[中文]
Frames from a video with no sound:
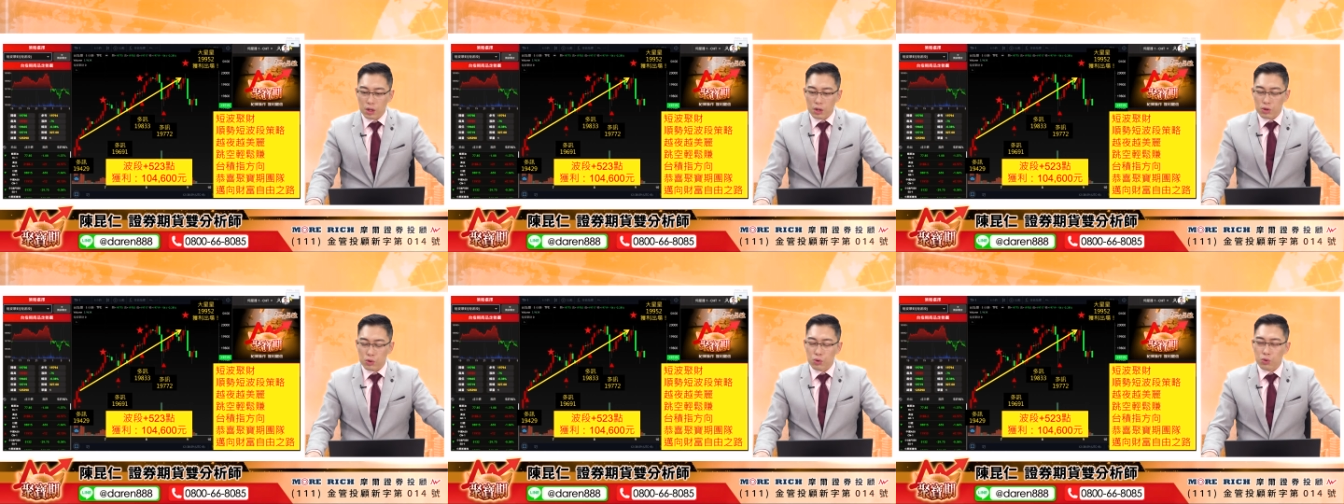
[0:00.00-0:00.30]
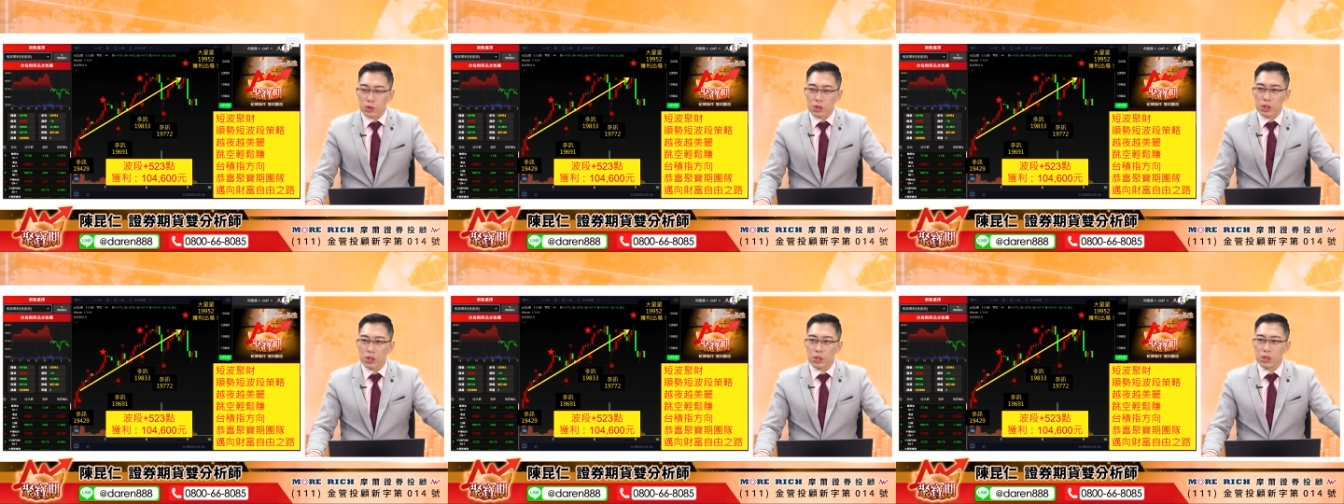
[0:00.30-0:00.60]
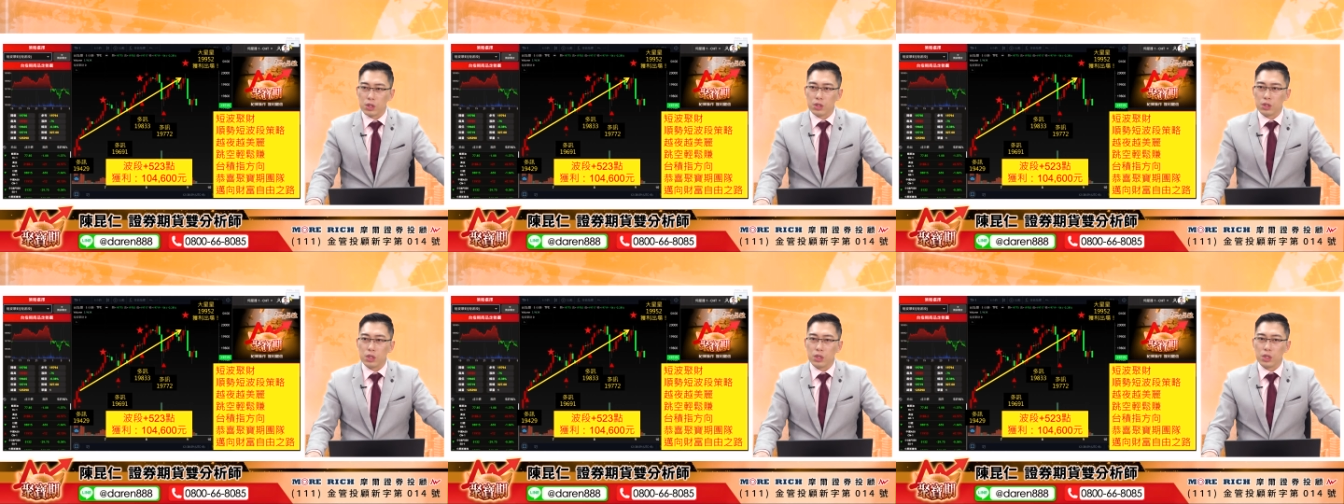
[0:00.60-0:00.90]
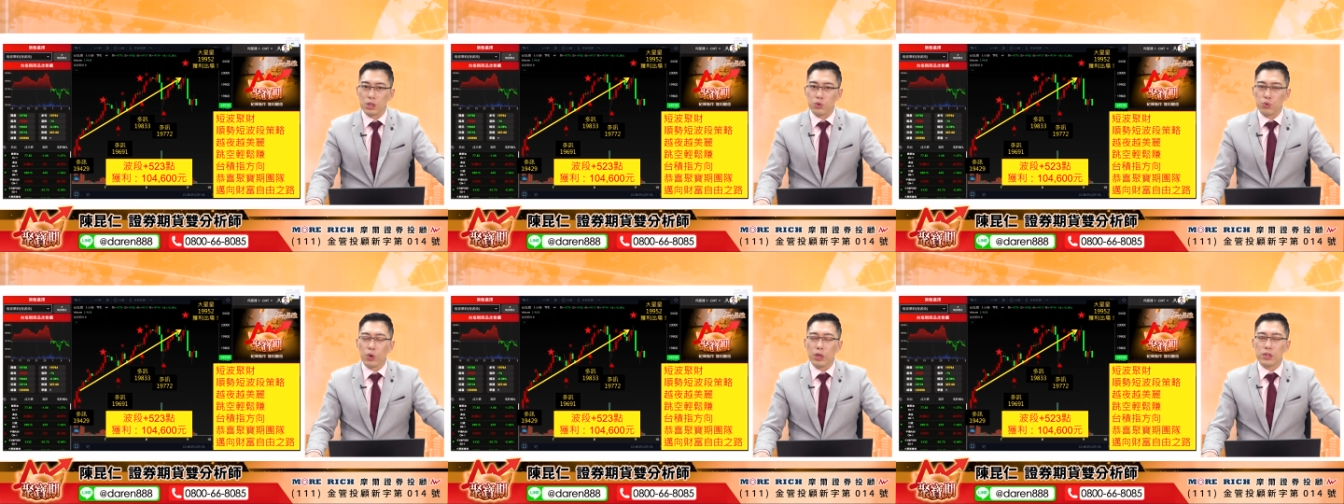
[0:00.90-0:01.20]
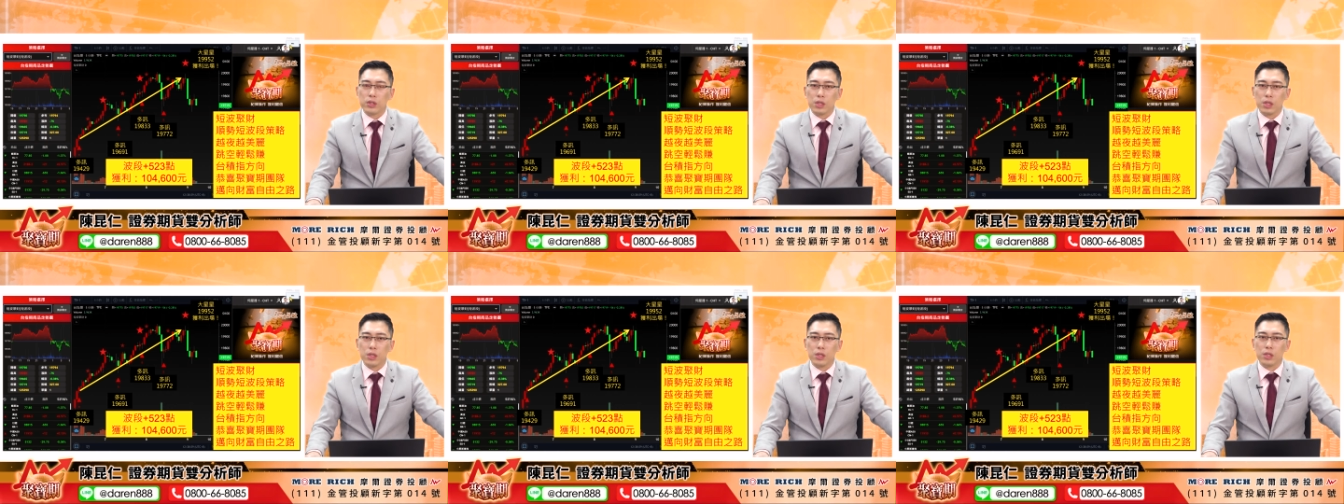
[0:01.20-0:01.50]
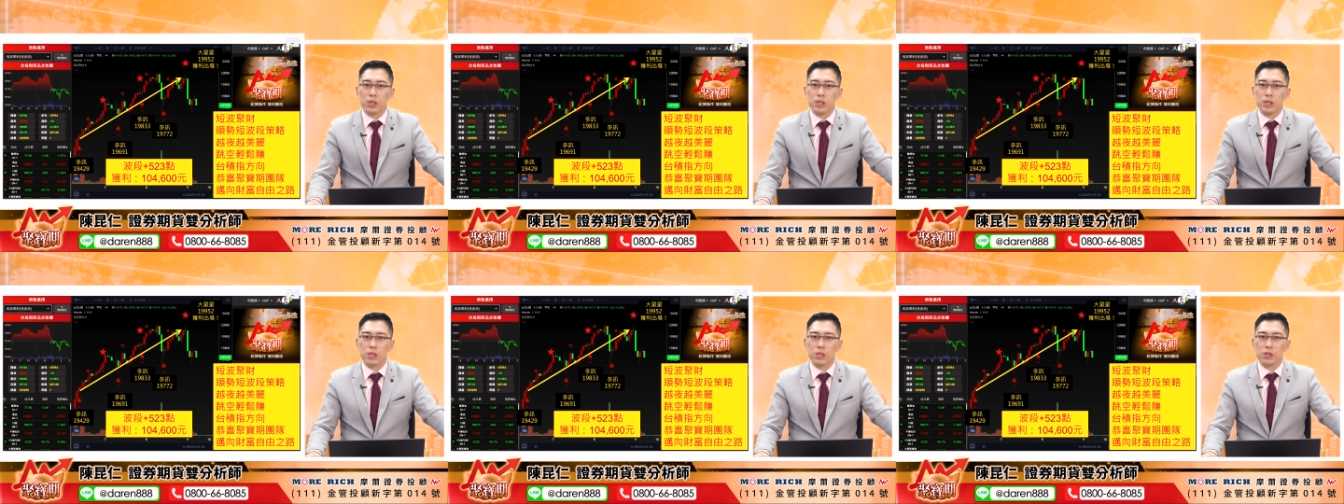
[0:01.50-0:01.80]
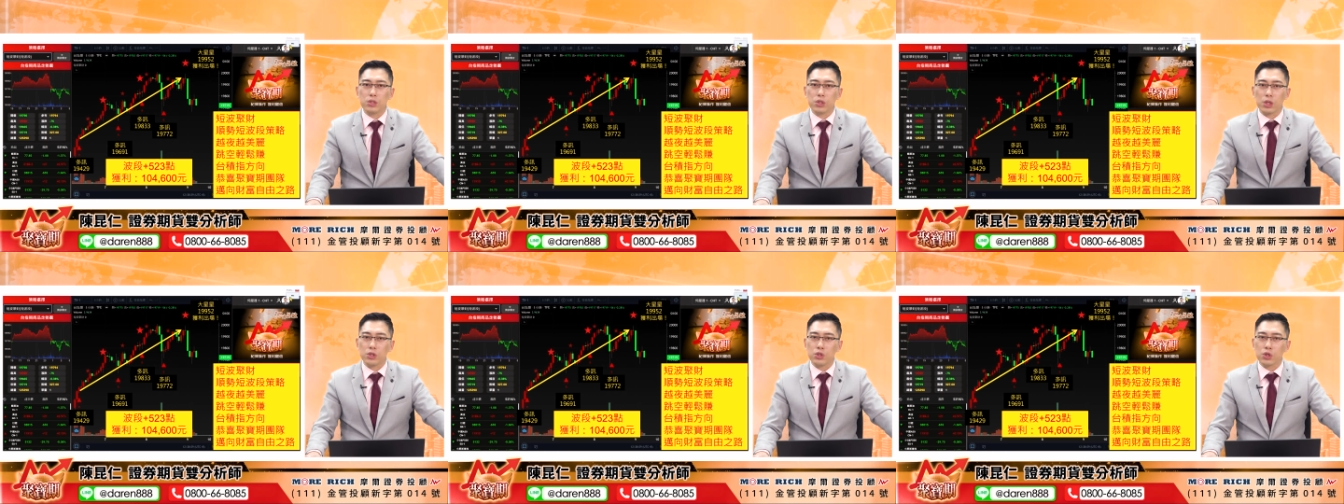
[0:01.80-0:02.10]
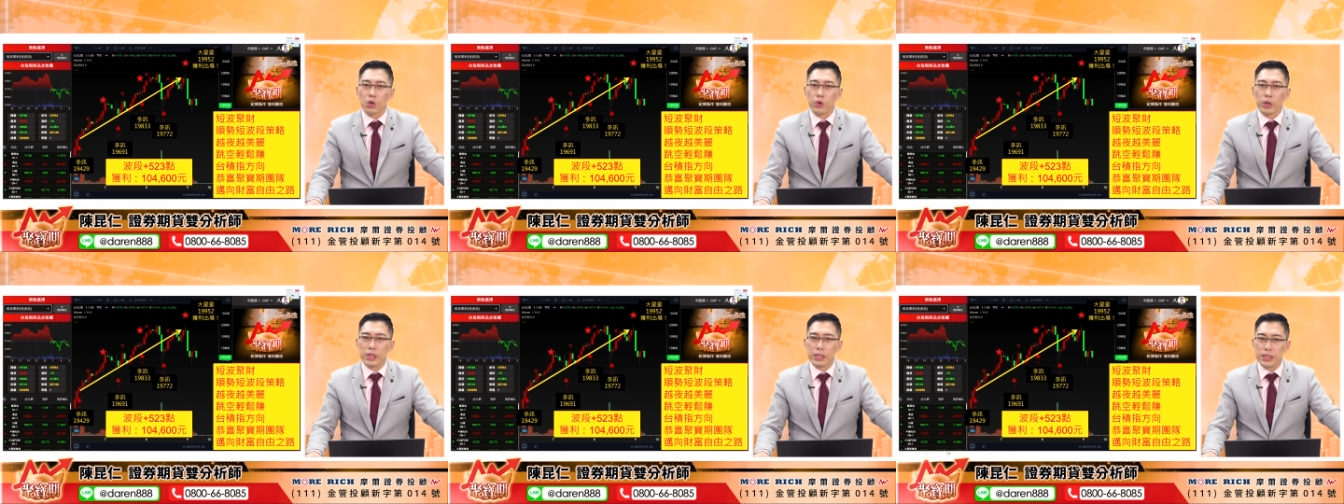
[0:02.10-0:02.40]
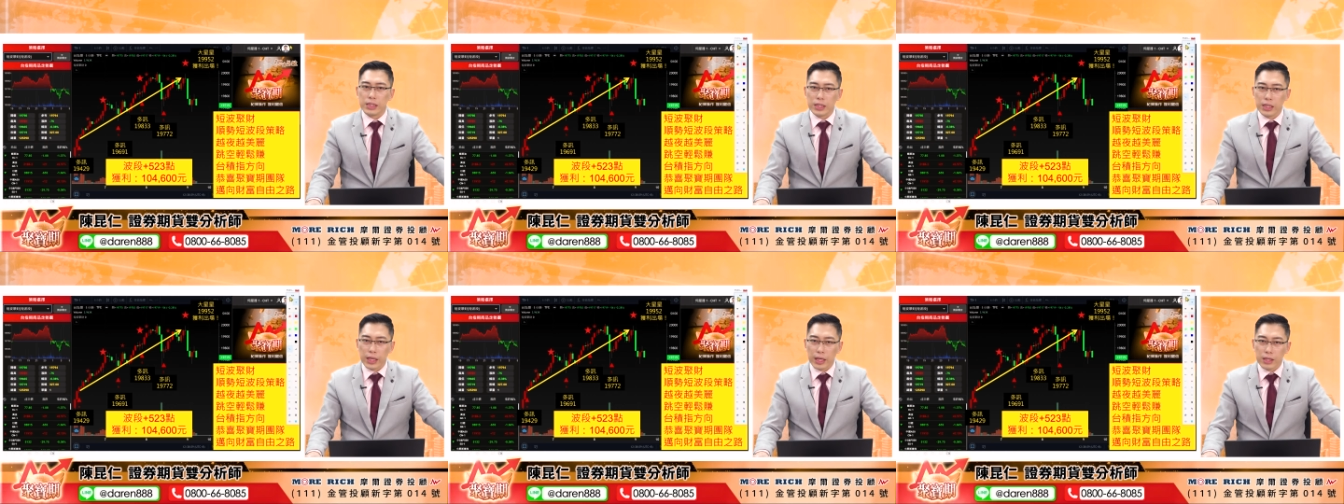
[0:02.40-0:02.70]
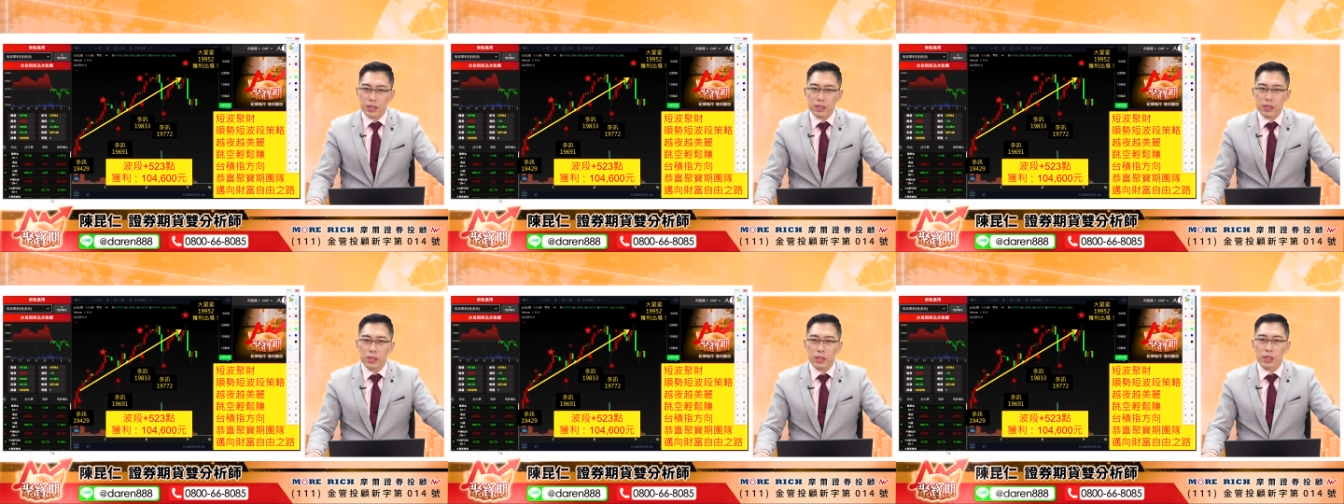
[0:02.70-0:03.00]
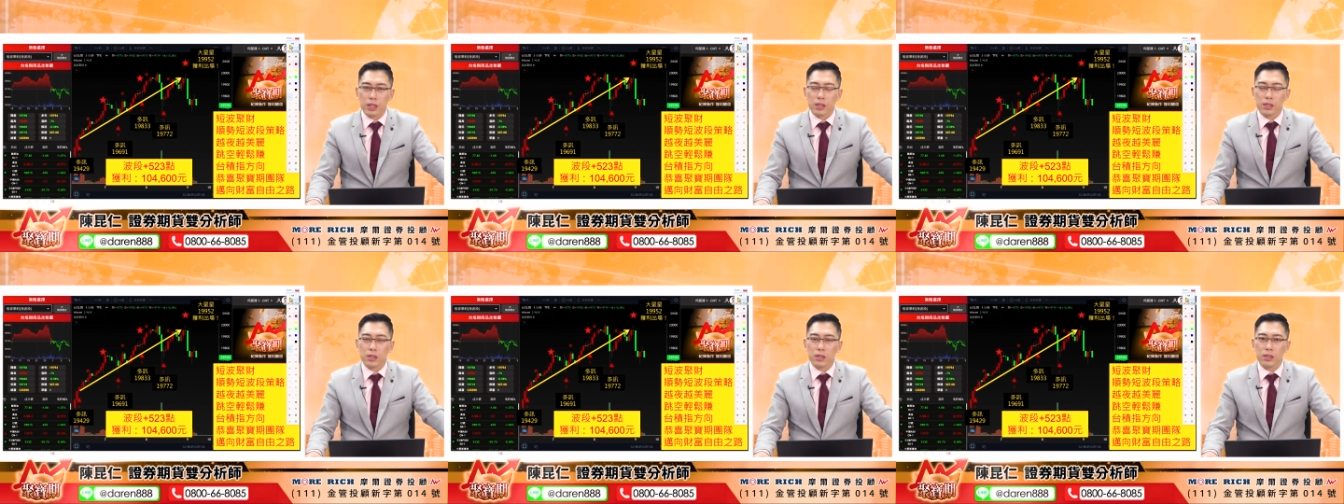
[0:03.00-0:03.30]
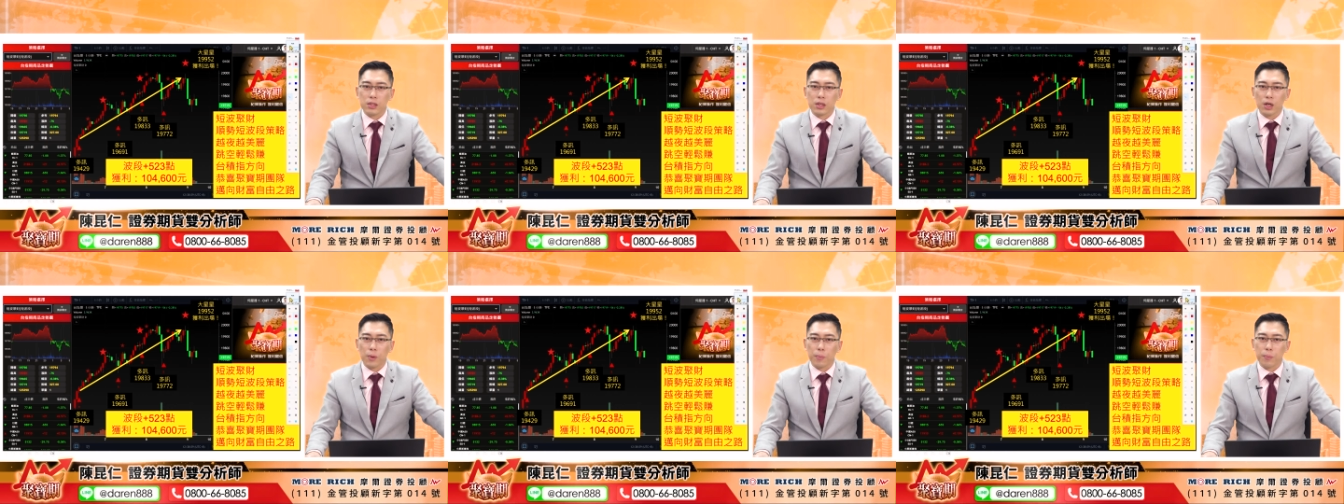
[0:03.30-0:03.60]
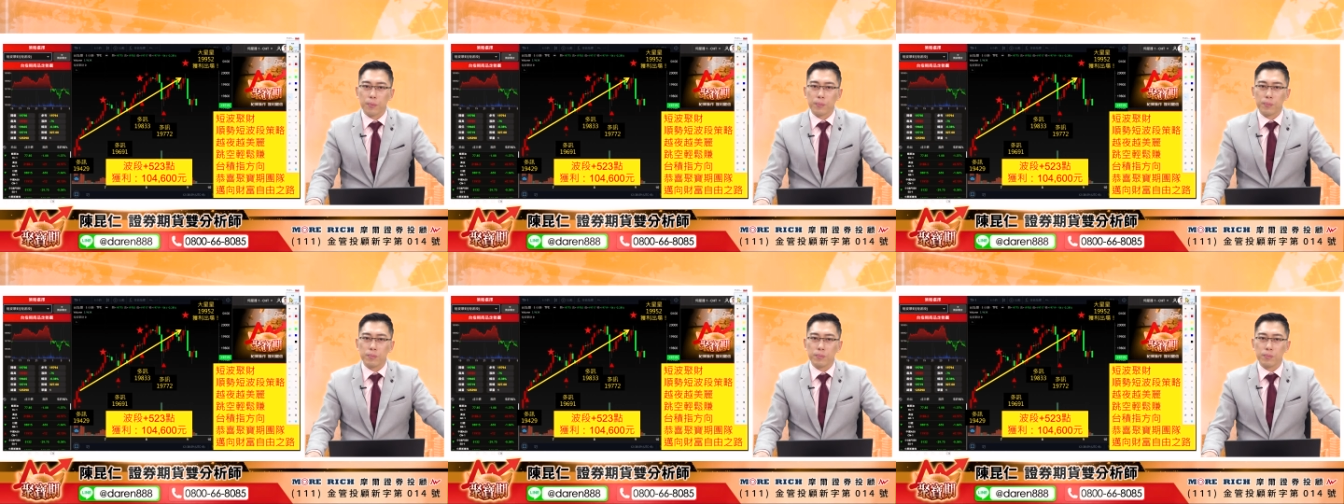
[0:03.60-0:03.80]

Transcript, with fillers: 如果你你愿意承受一点点哦，